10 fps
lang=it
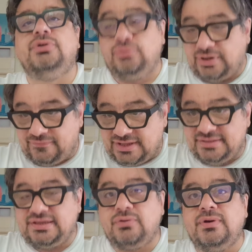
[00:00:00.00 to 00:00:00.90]
ore
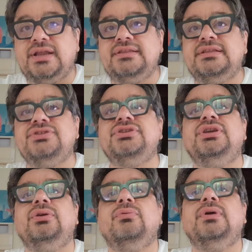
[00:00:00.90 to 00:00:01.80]
20 e
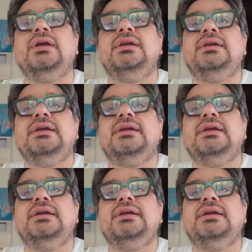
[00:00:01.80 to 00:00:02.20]
45,